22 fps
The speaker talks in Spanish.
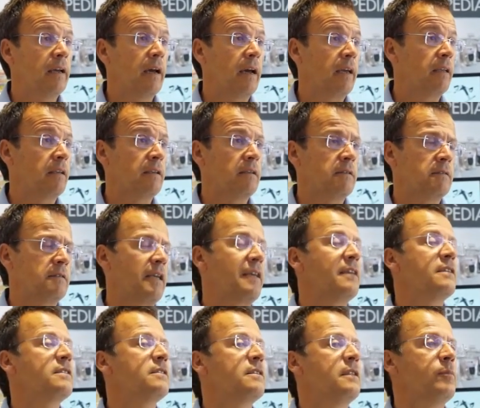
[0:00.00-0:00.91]
hay
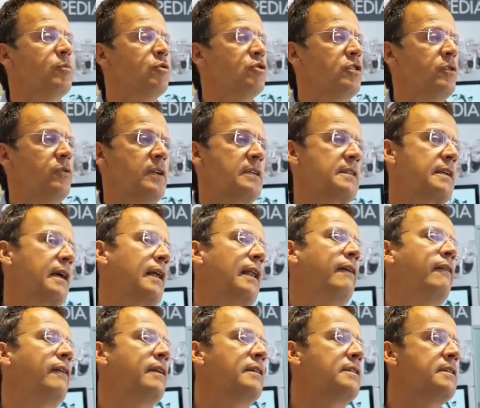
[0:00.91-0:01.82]
seis tipos, hay una
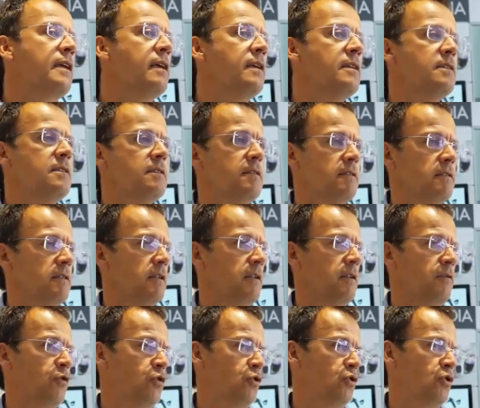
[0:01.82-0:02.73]
escala de seis,
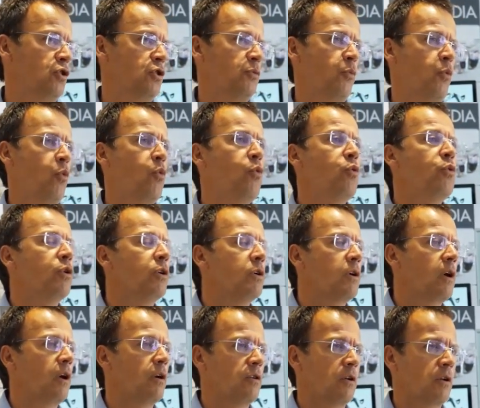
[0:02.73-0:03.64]
el fototipo
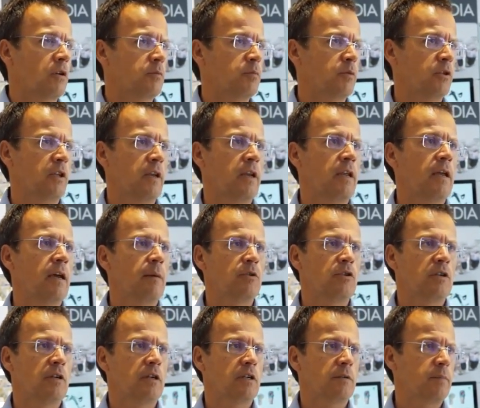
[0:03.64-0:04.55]
1 que correspondería
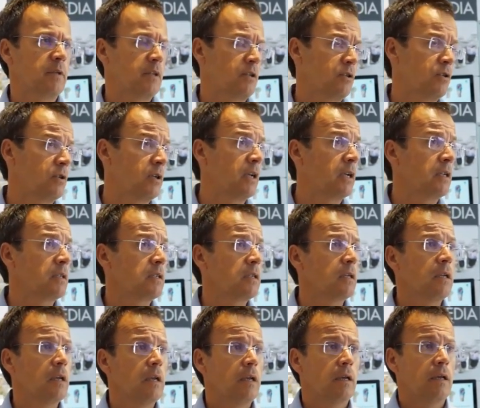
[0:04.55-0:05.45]
pues, a las personas
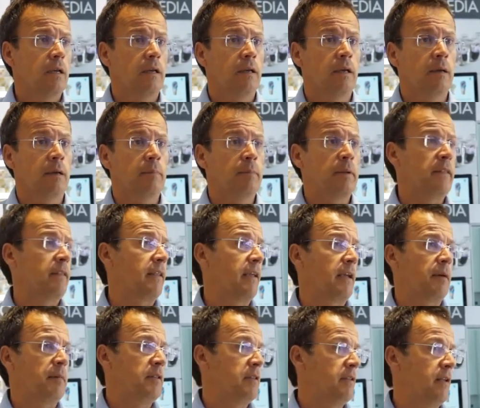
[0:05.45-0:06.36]
eh,
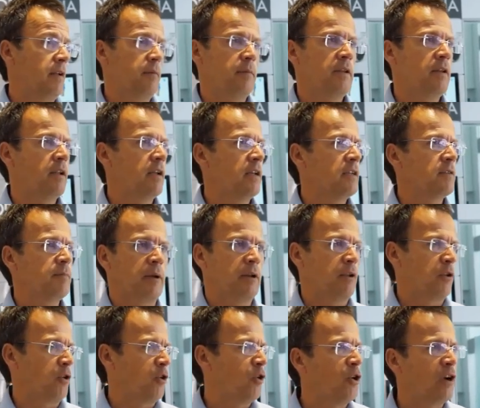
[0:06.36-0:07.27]
prácticamente albinas,
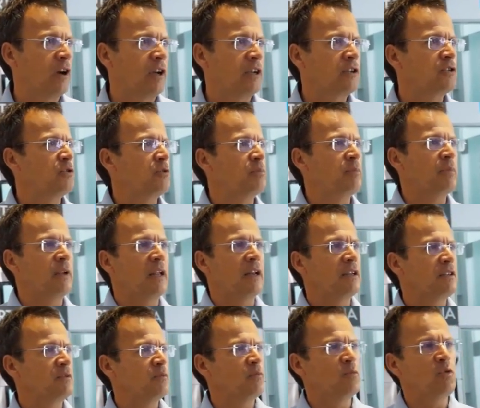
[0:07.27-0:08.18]
pelirrojas, con
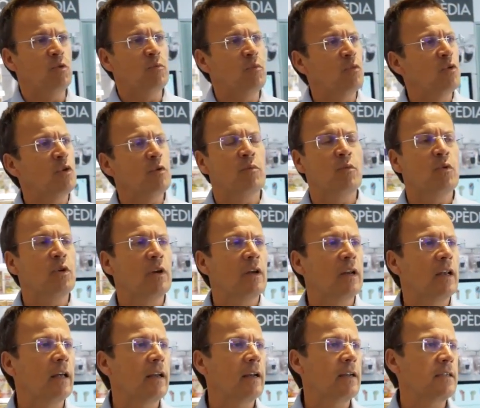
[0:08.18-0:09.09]
pieles muy, muy, muy
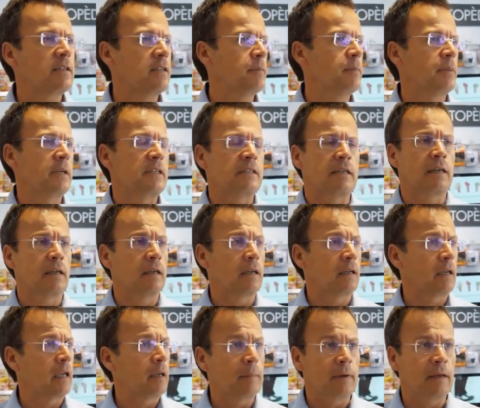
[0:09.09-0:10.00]
claras, siempre
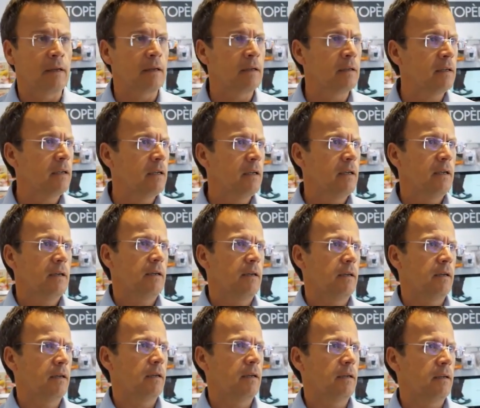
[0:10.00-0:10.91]
se queman,
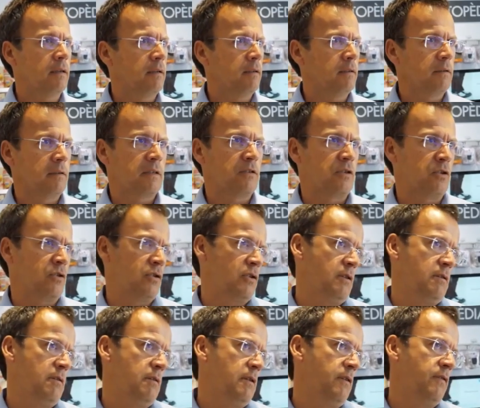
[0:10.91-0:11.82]
eh,
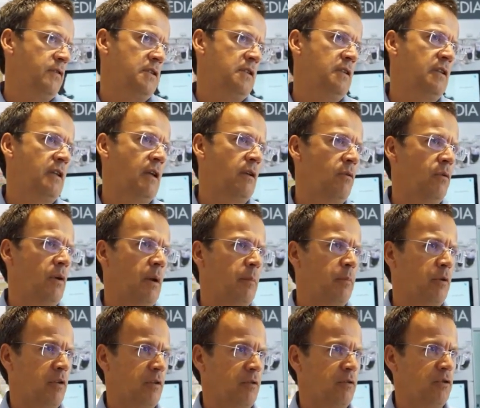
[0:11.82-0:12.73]
estos necesitan una
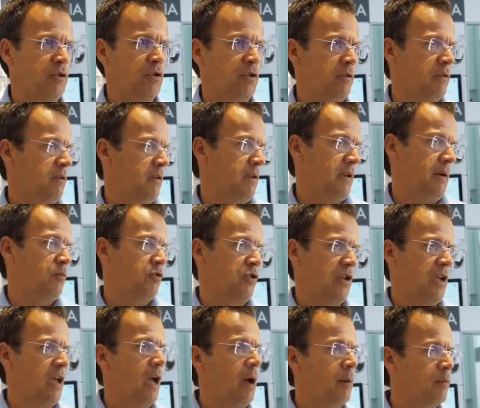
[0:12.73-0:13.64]
protección, digamos
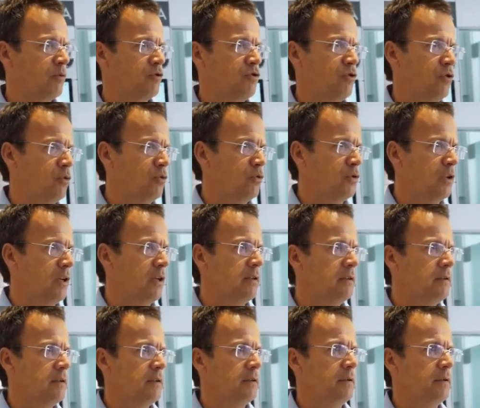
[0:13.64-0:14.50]
que absoluta,